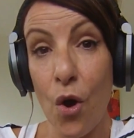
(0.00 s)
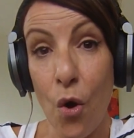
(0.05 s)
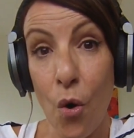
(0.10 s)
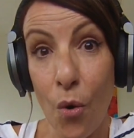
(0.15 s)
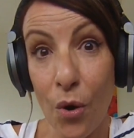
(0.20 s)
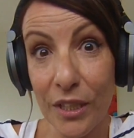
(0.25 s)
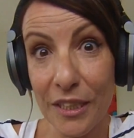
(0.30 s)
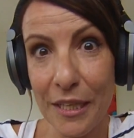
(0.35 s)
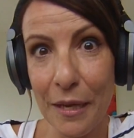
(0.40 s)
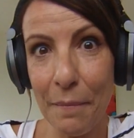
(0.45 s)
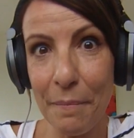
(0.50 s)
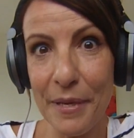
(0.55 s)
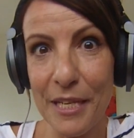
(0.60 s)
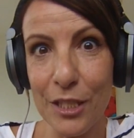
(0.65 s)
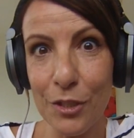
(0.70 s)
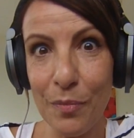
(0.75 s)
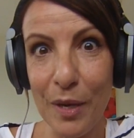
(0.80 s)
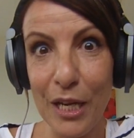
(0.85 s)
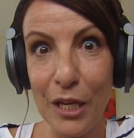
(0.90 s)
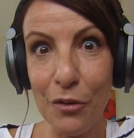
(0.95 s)
ou até
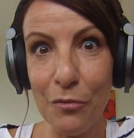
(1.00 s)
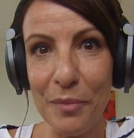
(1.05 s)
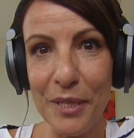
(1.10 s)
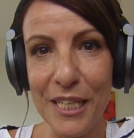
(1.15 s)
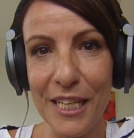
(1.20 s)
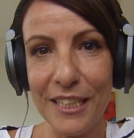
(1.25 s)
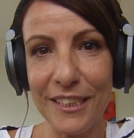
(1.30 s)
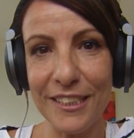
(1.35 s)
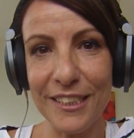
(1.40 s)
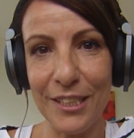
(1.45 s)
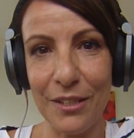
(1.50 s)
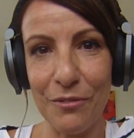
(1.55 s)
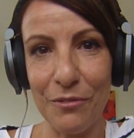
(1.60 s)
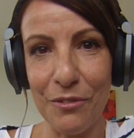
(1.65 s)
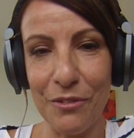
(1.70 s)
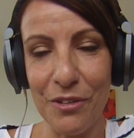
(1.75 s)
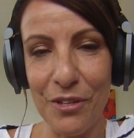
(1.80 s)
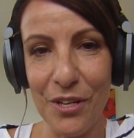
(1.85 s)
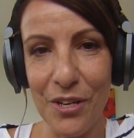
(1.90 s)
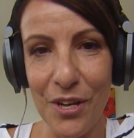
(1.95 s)
mesmo a
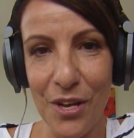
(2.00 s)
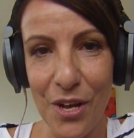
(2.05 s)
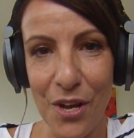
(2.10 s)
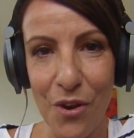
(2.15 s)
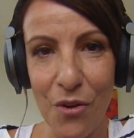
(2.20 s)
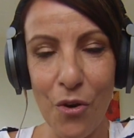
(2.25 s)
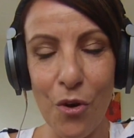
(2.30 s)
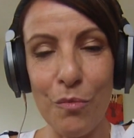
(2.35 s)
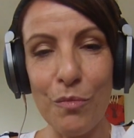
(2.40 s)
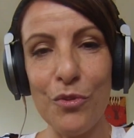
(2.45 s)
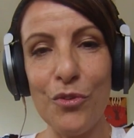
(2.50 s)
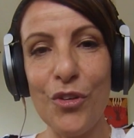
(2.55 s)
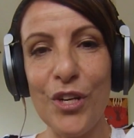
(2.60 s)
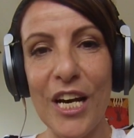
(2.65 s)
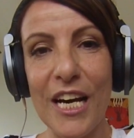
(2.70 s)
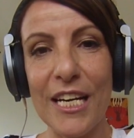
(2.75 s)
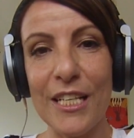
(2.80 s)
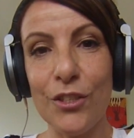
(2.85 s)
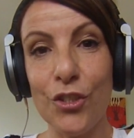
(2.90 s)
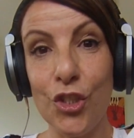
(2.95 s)
iluminação, como no
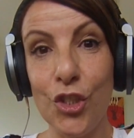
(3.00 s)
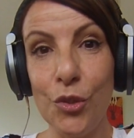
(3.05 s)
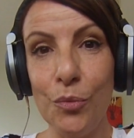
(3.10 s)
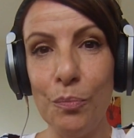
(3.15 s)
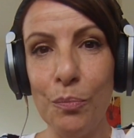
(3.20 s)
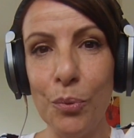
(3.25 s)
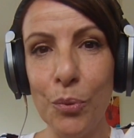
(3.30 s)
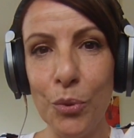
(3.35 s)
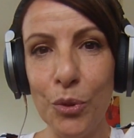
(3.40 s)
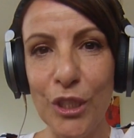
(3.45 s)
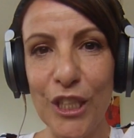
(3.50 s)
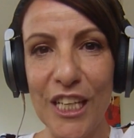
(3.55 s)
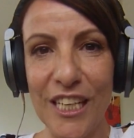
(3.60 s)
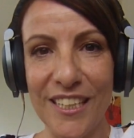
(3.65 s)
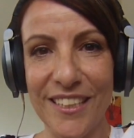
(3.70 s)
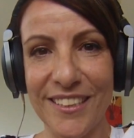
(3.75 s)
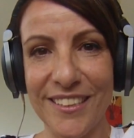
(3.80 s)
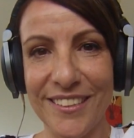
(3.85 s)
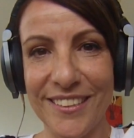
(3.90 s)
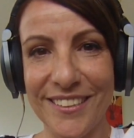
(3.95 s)
caso de
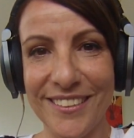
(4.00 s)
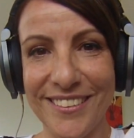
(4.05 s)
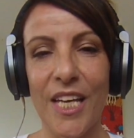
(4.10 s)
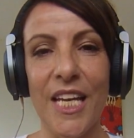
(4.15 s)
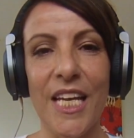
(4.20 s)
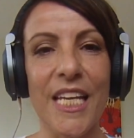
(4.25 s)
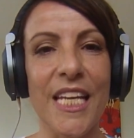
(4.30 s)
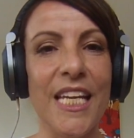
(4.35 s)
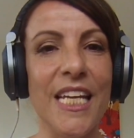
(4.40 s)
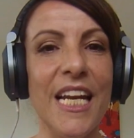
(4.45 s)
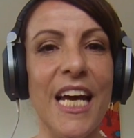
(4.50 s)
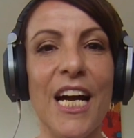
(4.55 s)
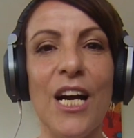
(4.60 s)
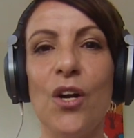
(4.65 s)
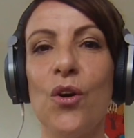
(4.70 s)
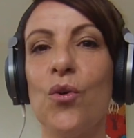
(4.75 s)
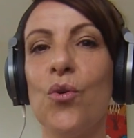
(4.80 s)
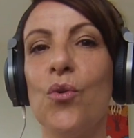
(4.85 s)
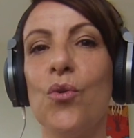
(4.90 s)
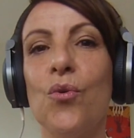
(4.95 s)
Buda, que
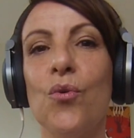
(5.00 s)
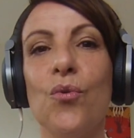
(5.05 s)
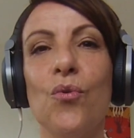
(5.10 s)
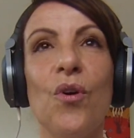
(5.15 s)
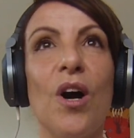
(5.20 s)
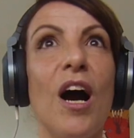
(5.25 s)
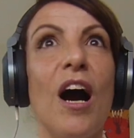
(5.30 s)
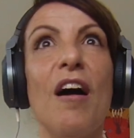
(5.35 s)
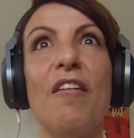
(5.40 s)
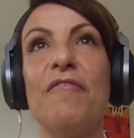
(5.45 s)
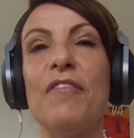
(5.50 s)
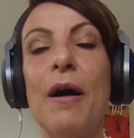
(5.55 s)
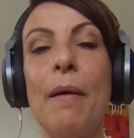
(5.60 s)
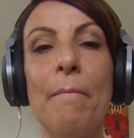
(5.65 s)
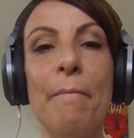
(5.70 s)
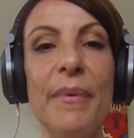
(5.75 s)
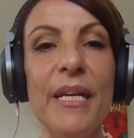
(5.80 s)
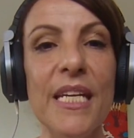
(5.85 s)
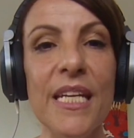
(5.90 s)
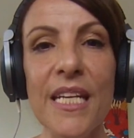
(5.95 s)
largou a
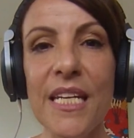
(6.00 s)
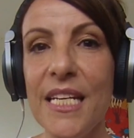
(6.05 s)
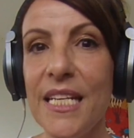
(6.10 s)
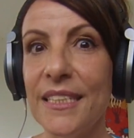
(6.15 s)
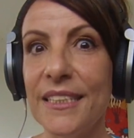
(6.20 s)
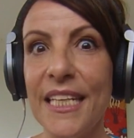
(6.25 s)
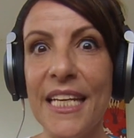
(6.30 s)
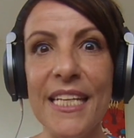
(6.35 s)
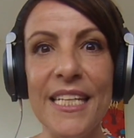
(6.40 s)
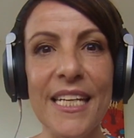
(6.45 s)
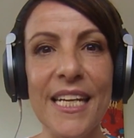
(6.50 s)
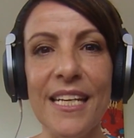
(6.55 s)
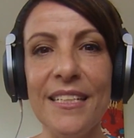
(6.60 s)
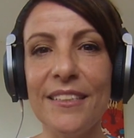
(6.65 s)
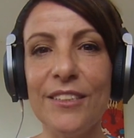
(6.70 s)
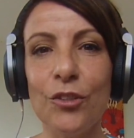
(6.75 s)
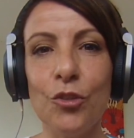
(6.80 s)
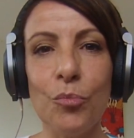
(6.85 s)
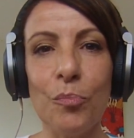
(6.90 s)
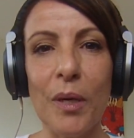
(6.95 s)
família e as
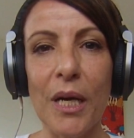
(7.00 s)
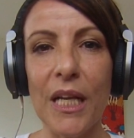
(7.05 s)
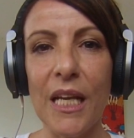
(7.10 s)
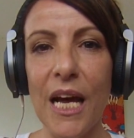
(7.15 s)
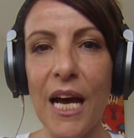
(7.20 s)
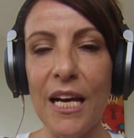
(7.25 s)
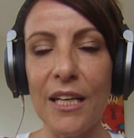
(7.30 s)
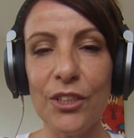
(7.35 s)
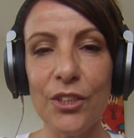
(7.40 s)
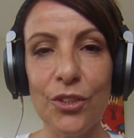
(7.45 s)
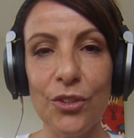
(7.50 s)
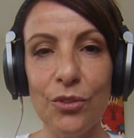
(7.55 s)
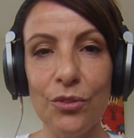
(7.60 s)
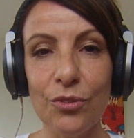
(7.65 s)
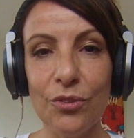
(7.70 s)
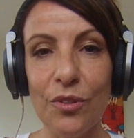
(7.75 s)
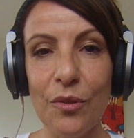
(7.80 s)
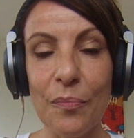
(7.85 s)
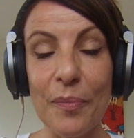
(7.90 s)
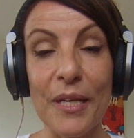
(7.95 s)
riquezas do
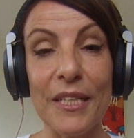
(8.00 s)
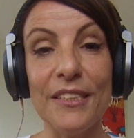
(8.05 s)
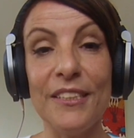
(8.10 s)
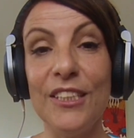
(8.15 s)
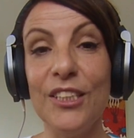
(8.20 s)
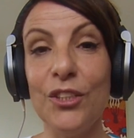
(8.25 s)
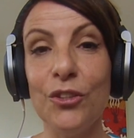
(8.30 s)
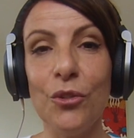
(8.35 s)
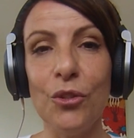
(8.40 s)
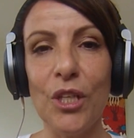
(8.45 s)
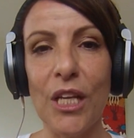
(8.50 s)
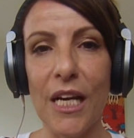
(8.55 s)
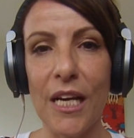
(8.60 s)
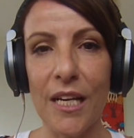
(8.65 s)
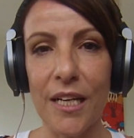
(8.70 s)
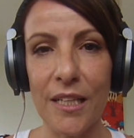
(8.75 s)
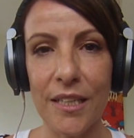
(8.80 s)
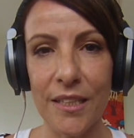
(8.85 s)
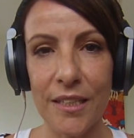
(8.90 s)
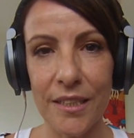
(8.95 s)
palácio para se
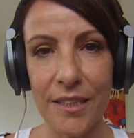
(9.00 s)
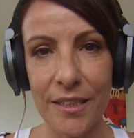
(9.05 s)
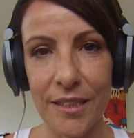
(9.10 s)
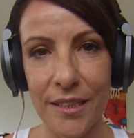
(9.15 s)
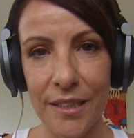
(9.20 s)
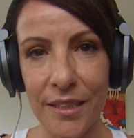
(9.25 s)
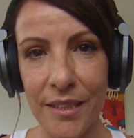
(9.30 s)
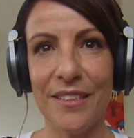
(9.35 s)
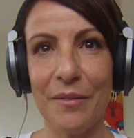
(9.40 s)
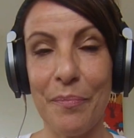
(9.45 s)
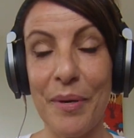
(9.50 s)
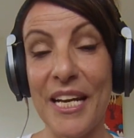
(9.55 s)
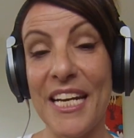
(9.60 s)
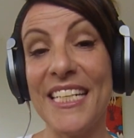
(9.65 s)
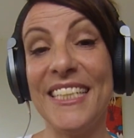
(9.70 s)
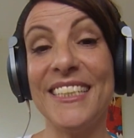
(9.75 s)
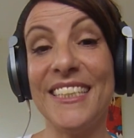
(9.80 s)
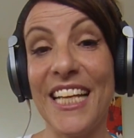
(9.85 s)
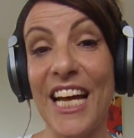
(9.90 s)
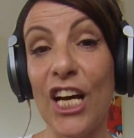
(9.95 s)
isolar, para
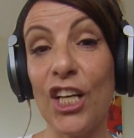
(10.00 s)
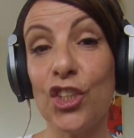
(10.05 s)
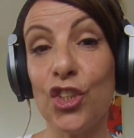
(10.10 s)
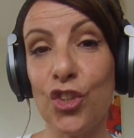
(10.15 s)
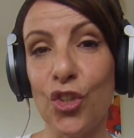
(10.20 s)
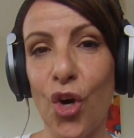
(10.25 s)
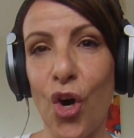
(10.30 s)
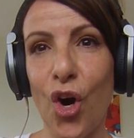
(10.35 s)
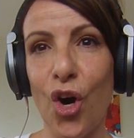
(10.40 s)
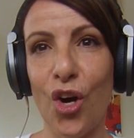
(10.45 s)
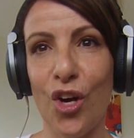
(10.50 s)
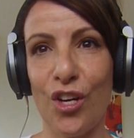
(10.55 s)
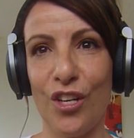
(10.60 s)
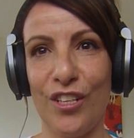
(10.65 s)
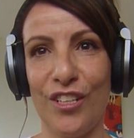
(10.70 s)
estar só.